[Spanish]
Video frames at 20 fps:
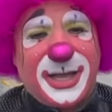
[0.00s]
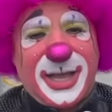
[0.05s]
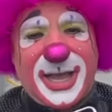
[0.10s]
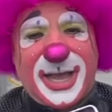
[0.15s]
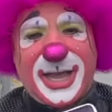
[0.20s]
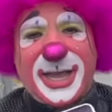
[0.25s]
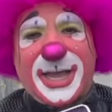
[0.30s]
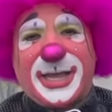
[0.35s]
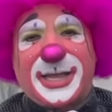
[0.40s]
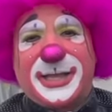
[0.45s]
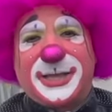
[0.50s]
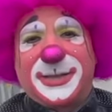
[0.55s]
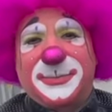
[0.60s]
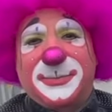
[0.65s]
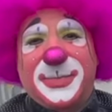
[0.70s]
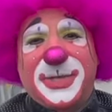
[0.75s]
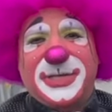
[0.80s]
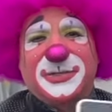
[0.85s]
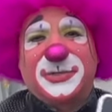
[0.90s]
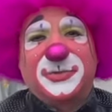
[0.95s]
Ah.
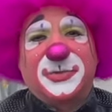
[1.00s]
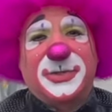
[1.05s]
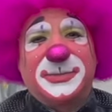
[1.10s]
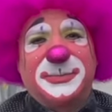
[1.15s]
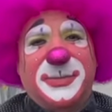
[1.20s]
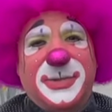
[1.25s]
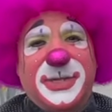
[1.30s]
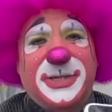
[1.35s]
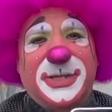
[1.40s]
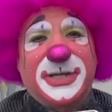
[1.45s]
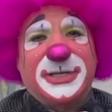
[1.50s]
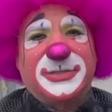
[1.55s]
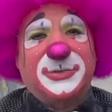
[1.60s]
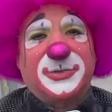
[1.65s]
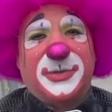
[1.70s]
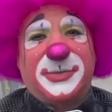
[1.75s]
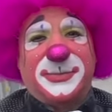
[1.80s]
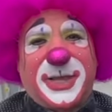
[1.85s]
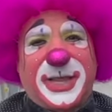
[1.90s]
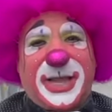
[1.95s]
Fueron pues dos. Esos
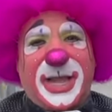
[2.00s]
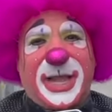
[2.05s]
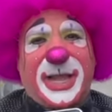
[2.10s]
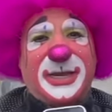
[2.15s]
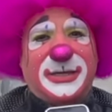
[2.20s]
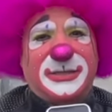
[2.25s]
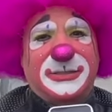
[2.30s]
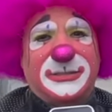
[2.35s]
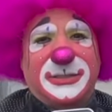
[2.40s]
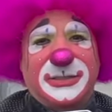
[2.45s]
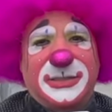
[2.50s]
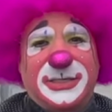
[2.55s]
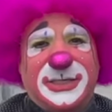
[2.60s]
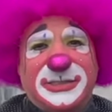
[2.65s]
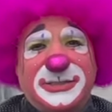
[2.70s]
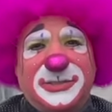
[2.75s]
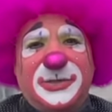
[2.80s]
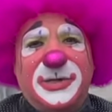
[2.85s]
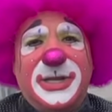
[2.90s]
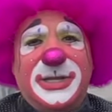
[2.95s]
güey me cagan. El
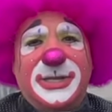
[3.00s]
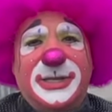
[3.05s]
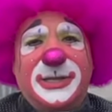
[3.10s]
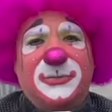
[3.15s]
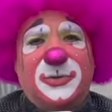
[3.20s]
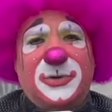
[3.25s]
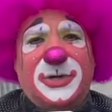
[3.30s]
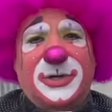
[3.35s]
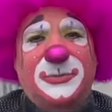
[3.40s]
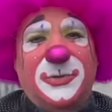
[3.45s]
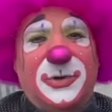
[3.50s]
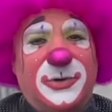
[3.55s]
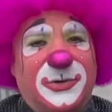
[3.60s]
Cazola y el Borrego.